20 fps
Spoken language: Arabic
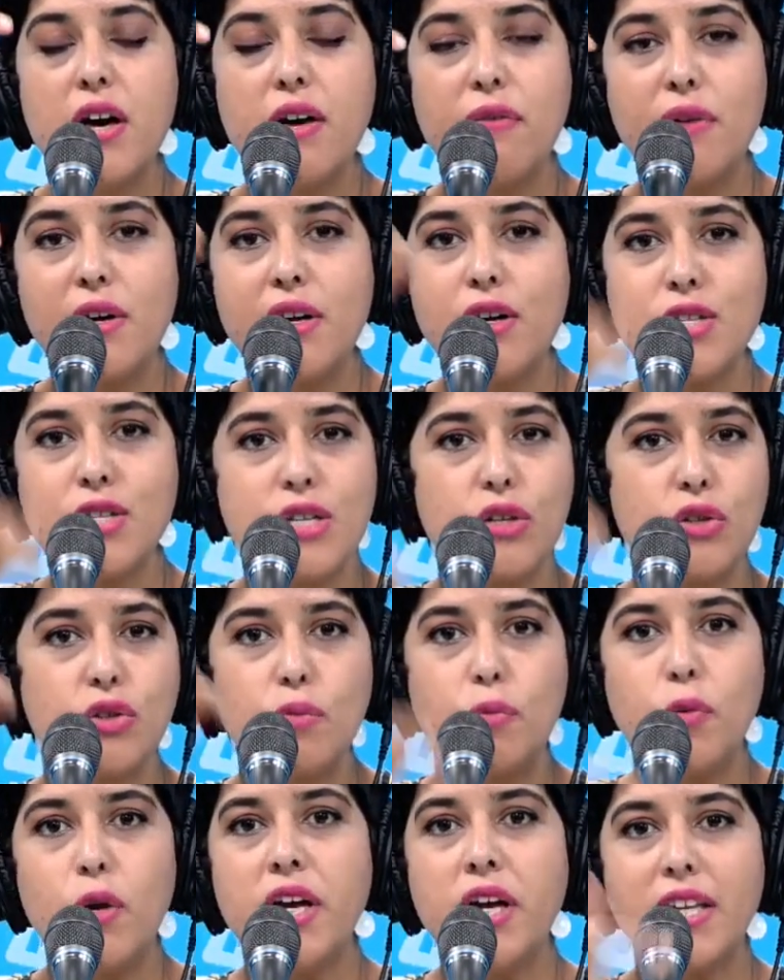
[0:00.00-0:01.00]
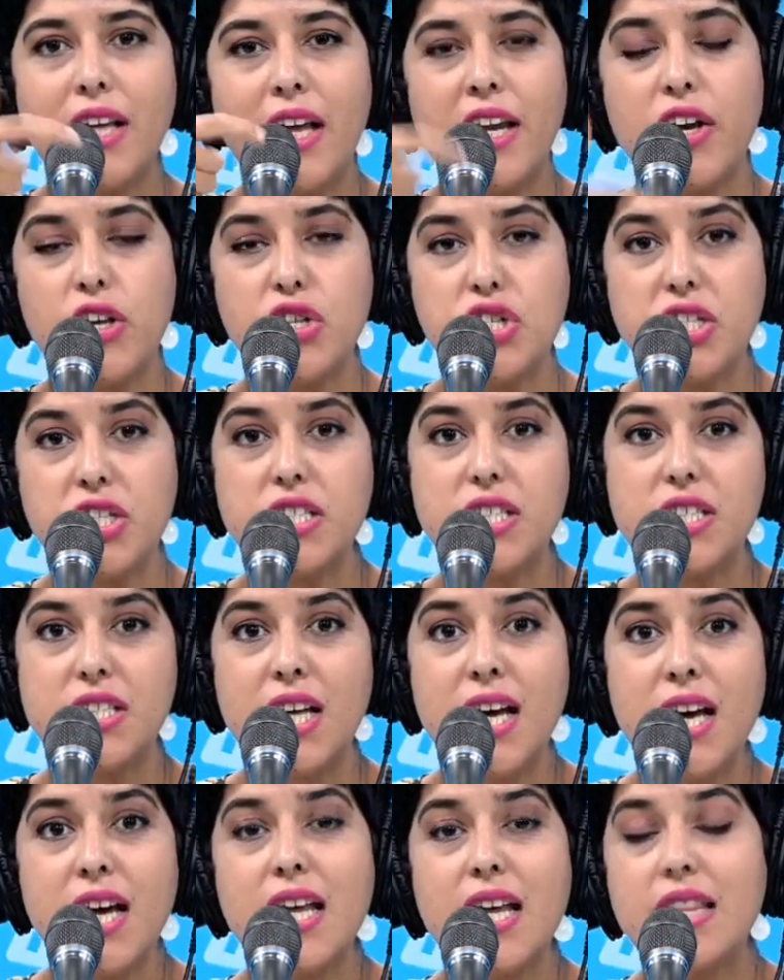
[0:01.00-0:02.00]
في لوزيغ دو بوانت على 20
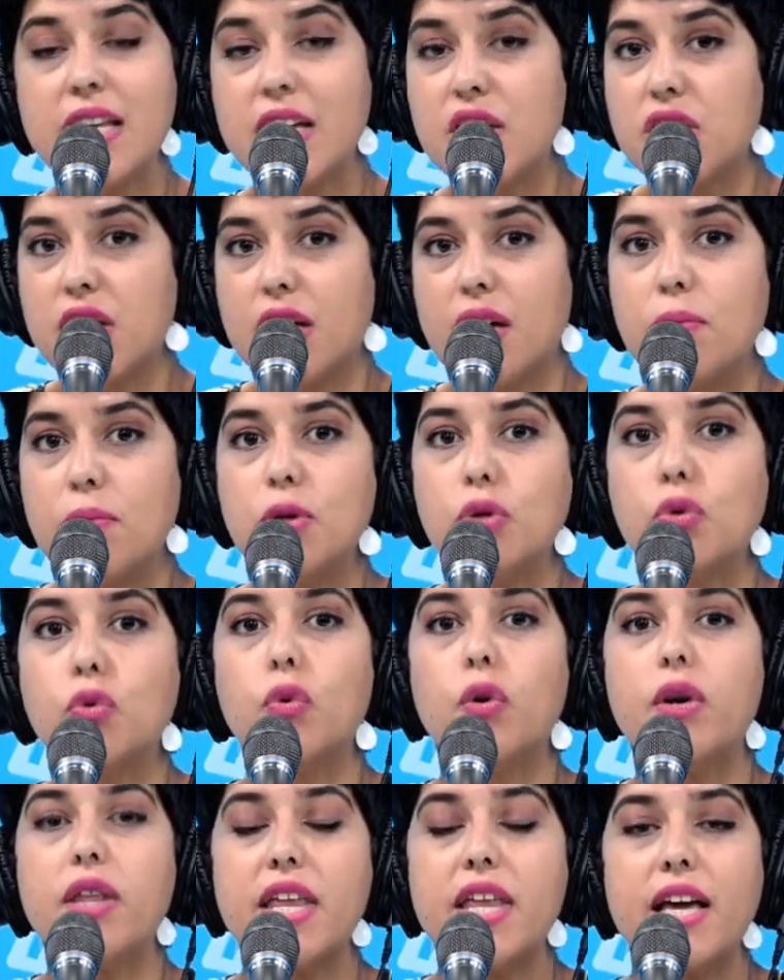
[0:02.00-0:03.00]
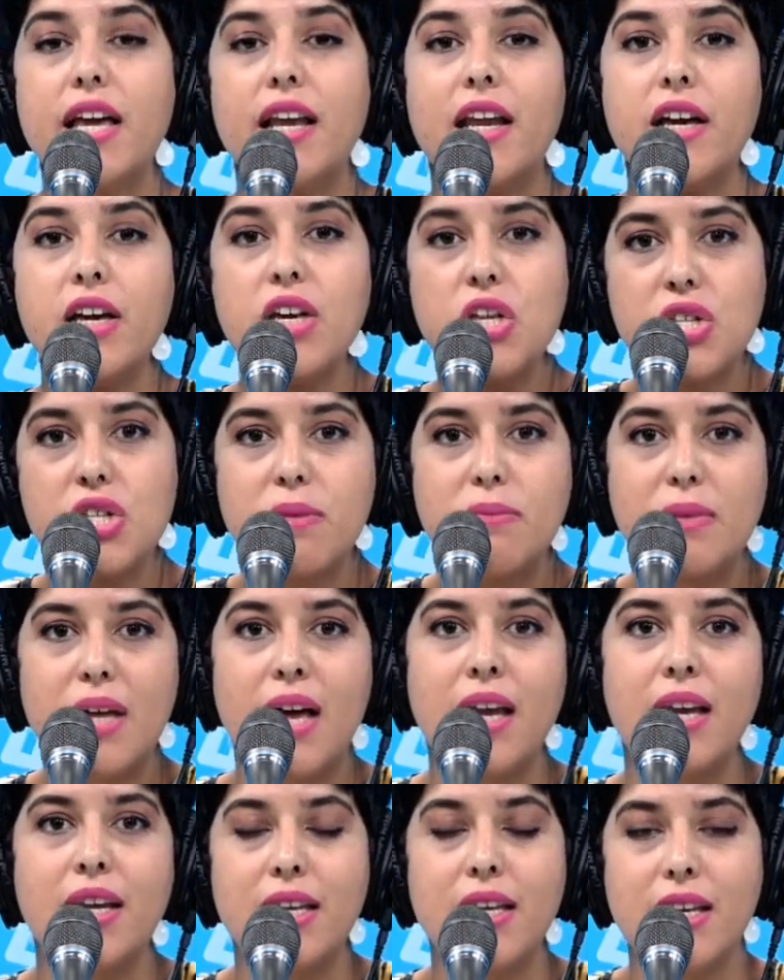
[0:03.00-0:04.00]
دينار هذا يتشكى منه هذايا العيشة
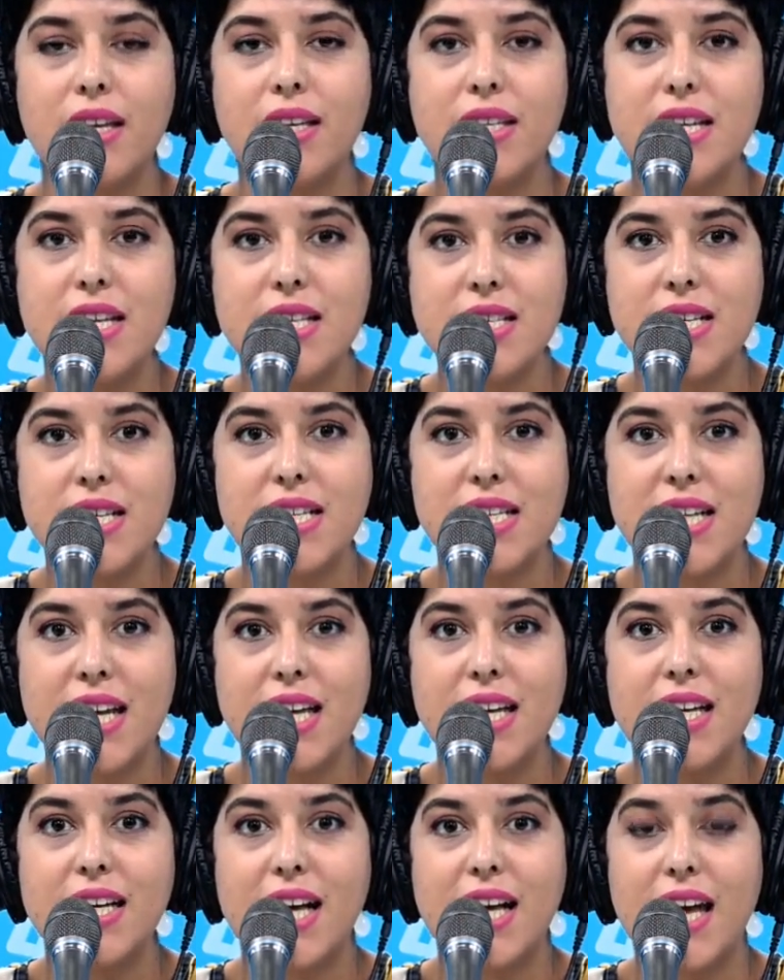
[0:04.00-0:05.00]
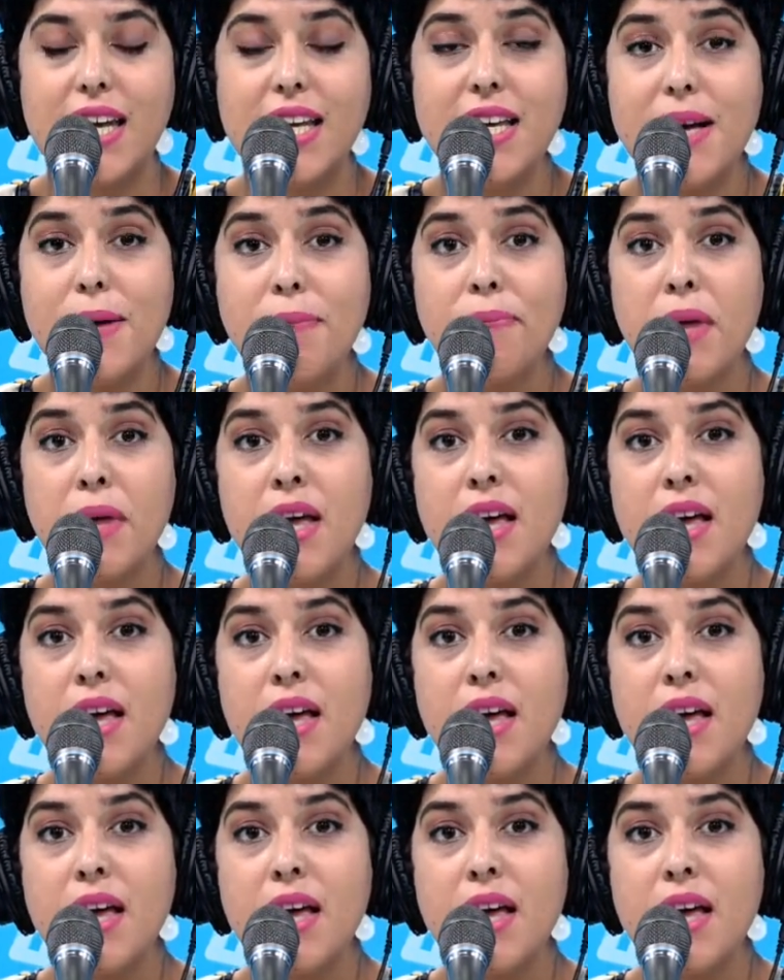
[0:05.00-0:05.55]
نتاع الناس اللي نحكي لك عليها